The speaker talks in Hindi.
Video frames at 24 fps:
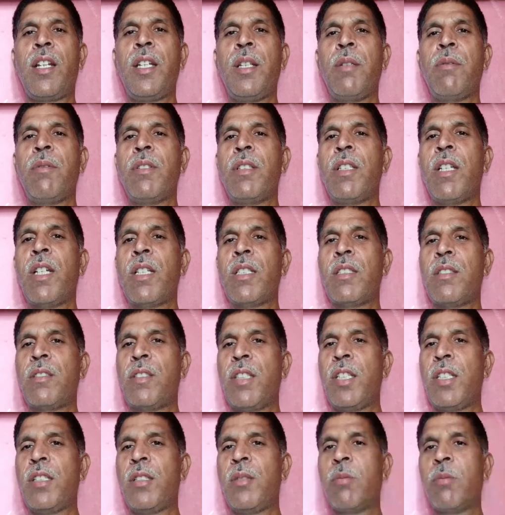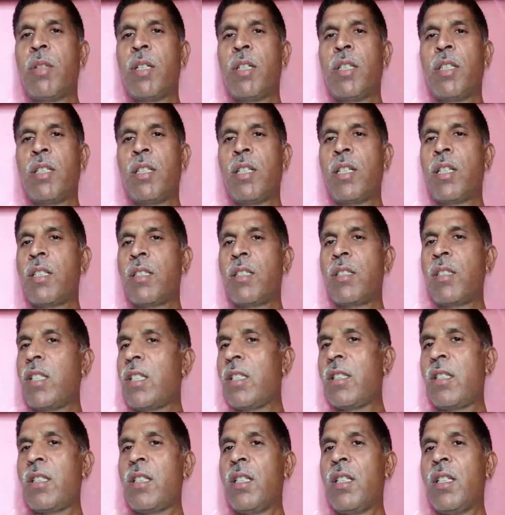रेवदा चेतमान का
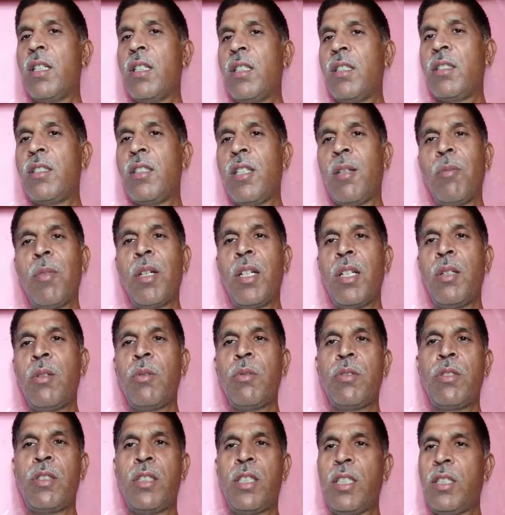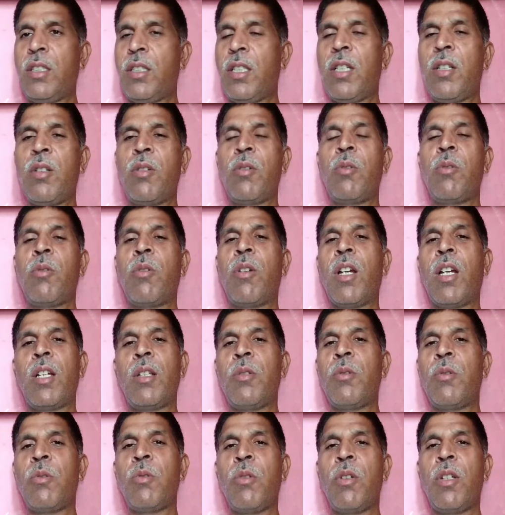चेत जमानो चेतन रो
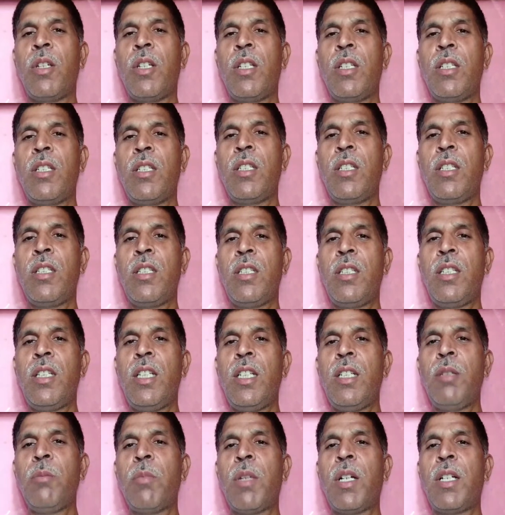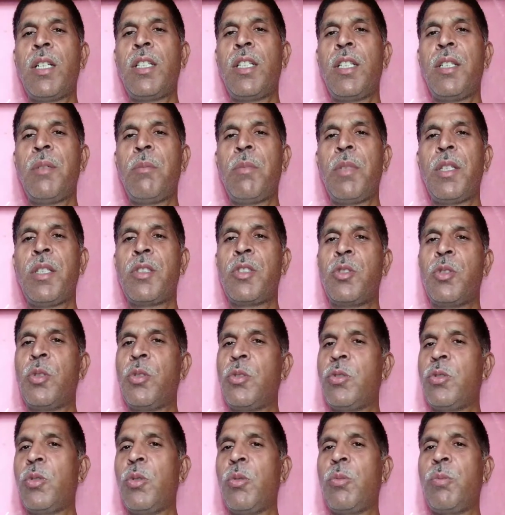आयो इन माटी में सो
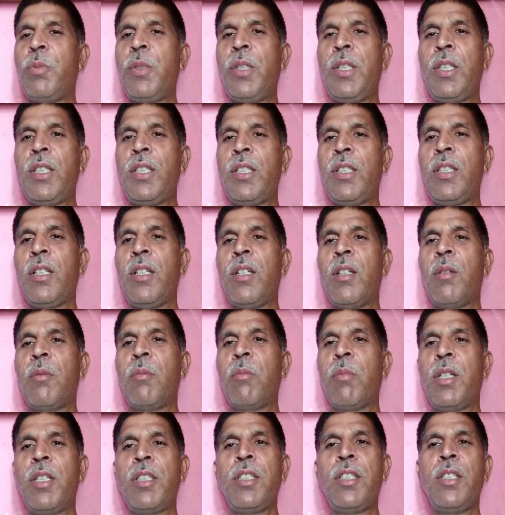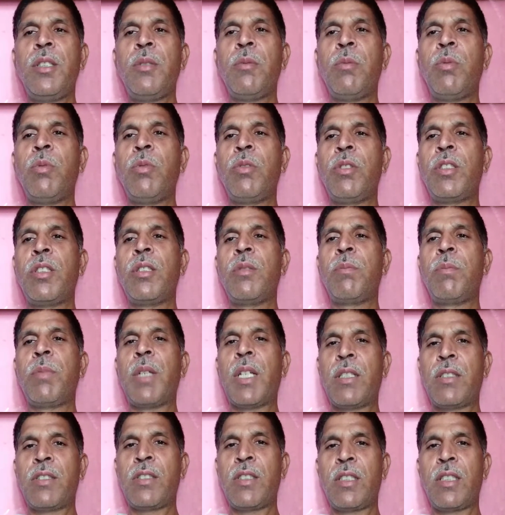सो पीढ़ी मरगी भूखी
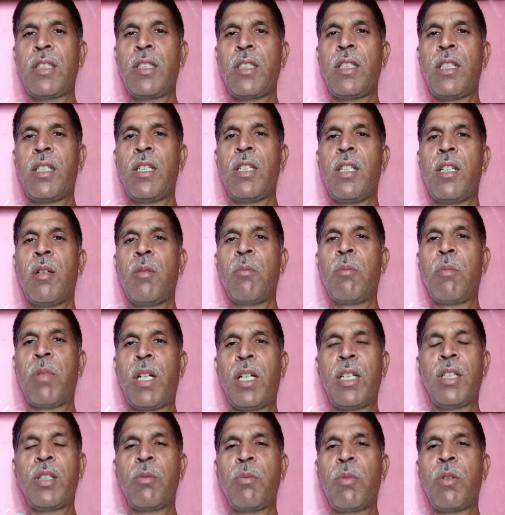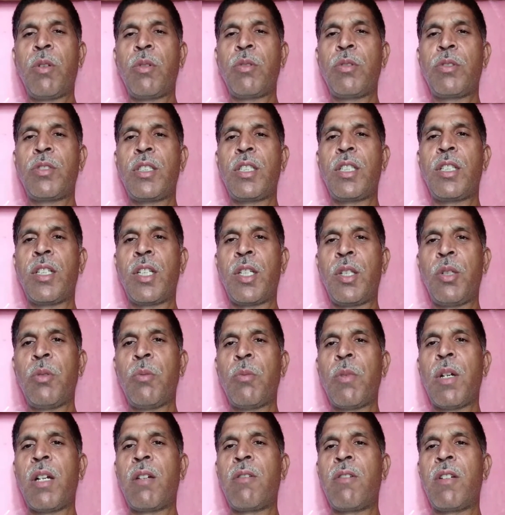प्यासी भाग भरोसे रहो
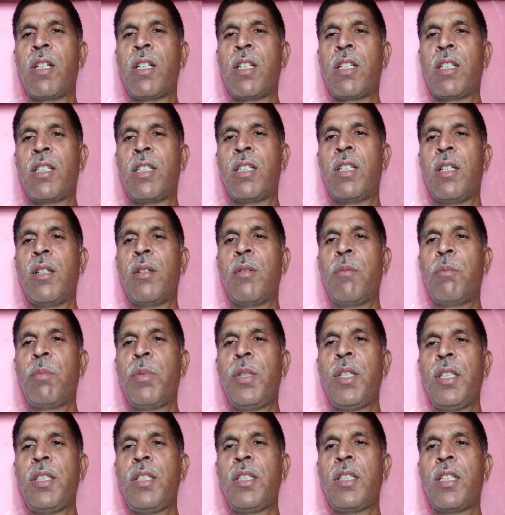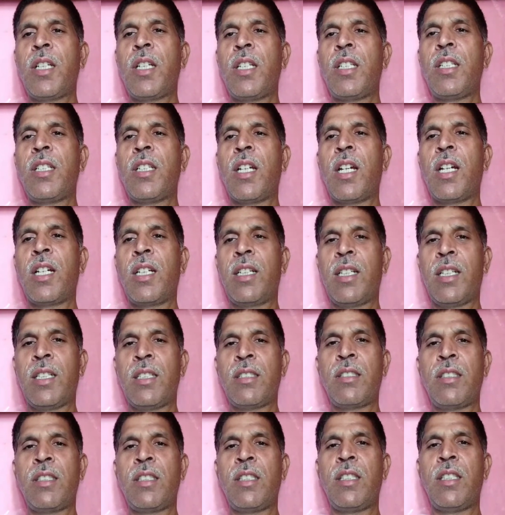बावला प्रीत करी
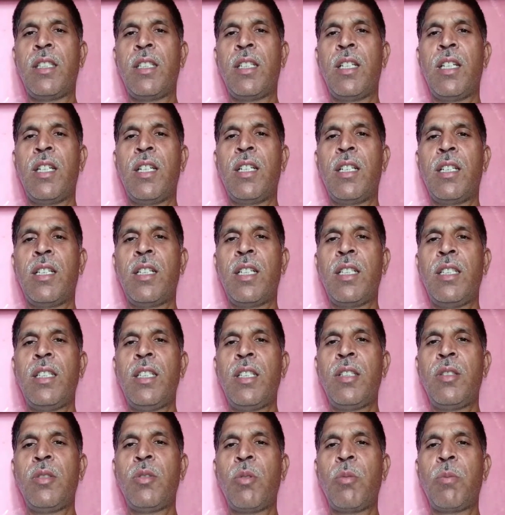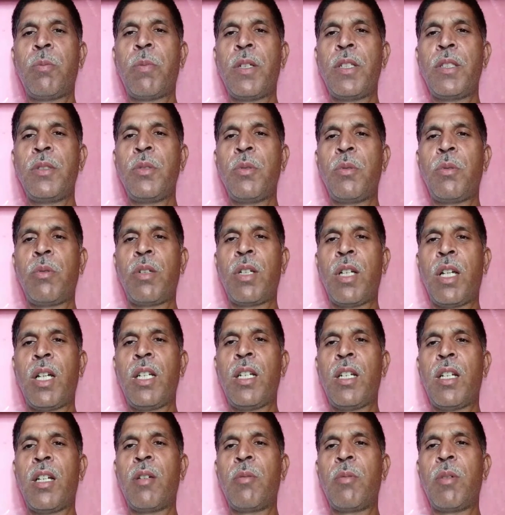आकाशी कदे तो पड़ गयो काल
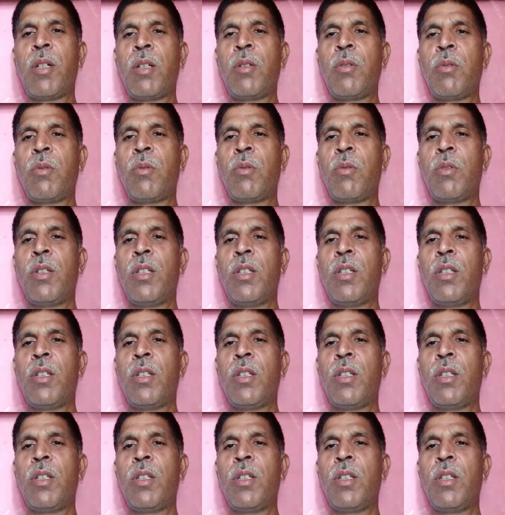अभागो